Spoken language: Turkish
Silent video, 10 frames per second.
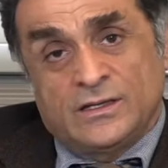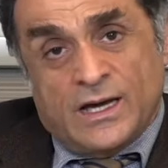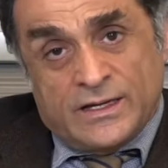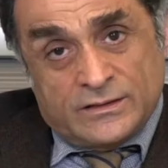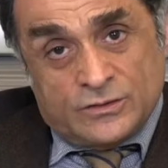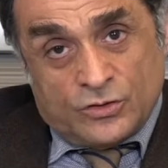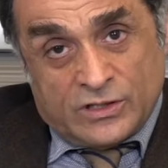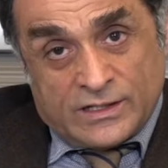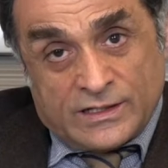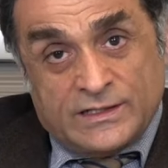yaygın
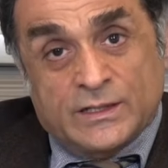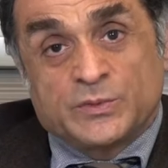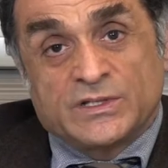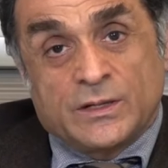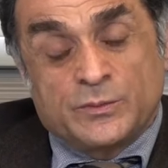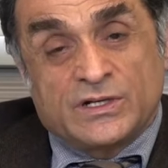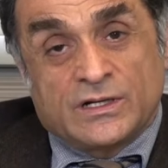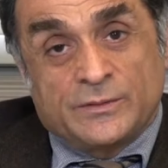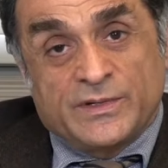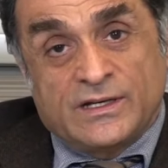olarak yapılan
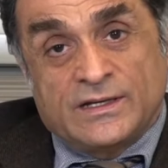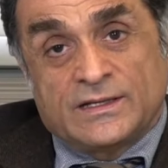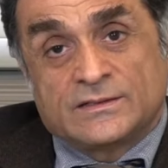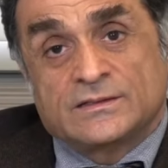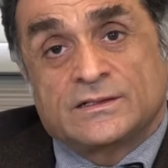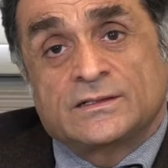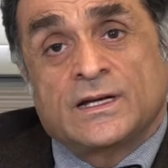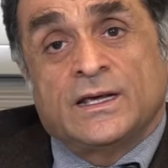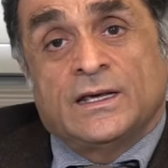bir ameliyattır.